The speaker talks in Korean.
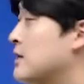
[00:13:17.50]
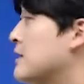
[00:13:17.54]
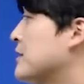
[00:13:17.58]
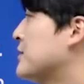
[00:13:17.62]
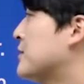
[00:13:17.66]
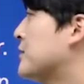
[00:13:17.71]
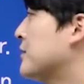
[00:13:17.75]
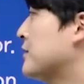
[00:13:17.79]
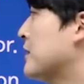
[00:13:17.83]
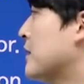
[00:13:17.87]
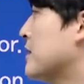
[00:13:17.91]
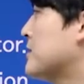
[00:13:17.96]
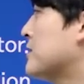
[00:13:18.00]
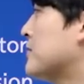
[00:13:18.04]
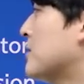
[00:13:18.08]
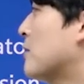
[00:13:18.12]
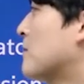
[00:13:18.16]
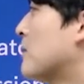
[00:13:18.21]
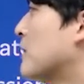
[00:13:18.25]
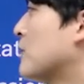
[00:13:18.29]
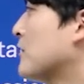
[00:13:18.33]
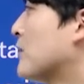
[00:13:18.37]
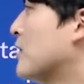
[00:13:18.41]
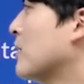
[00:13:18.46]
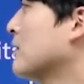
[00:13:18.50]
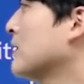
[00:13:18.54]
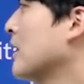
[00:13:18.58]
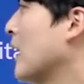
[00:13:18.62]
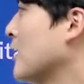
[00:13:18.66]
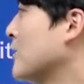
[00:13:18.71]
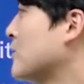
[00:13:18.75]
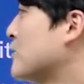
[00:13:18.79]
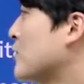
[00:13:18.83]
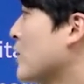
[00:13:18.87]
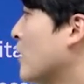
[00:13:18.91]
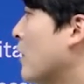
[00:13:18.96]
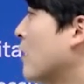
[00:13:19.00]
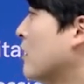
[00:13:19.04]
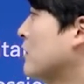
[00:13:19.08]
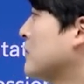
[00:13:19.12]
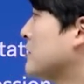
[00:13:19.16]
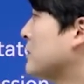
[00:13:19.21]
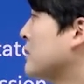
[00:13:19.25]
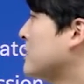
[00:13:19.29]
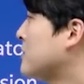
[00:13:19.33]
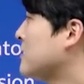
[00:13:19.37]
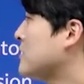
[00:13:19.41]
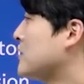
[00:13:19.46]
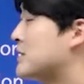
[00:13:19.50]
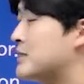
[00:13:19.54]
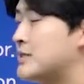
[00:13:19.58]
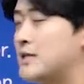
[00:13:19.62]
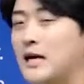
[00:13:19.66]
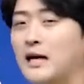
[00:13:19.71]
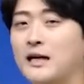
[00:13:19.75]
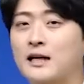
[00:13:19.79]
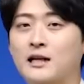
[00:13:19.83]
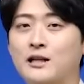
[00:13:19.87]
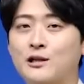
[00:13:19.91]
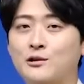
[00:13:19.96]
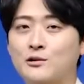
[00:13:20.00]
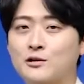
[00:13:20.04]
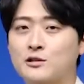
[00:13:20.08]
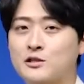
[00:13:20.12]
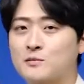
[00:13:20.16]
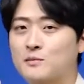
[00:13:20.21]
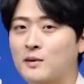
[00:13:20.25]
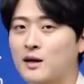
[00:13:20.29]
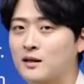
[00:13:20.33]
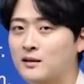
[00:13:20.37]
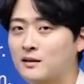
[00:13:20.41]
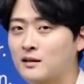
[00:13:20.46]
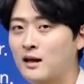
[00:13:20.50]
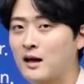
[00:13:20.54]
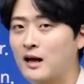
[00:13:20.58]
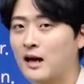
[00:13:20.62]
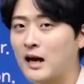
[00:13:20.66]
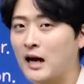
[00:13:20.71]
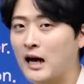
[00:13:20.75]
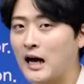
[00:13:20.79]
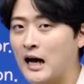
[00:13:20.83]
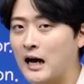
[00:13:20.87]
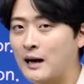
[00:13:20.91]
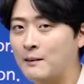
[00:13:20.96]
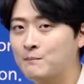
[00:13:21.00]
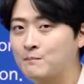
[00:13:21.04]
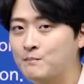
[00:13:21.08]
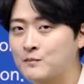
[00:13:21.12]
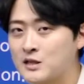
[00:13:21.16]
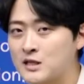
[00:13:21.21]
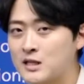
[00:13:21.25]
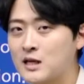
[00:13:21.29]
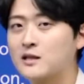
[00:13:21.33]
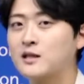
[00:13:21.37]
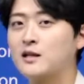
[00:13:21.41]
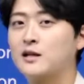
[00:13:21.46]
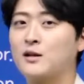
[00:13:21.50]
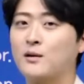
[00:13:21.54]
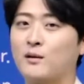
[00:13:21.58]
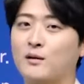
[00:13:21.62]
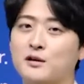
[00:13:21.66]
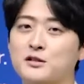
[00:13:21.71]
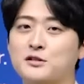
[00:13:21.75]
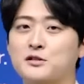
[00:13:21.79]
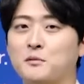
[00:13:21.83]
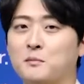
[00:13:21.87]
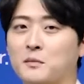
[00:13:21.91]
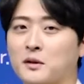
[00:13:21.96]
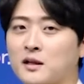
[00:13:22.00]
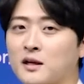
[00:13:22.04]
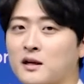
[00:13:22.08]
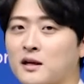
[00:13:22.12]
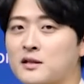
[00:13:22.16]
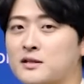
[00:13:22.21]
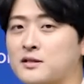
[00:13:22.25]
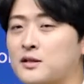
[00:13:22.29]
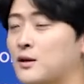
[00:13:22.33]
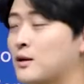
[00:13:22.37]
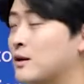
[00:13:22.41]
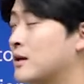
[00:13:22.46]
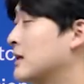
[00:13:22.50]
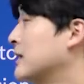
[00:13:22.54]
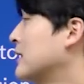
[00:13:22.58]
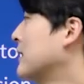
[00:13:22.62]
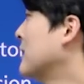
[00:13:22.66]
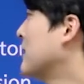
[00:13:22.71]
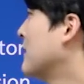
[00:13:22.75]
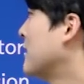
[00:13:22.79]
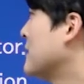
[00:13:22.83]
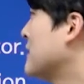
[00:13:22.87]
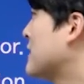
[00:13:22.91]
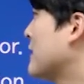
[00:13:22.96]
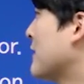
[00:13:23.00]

suggest about 기억나시죠? suggest는 제안하라도 있지만 암시하다를 기억하셔야 됩니다. 그래서 이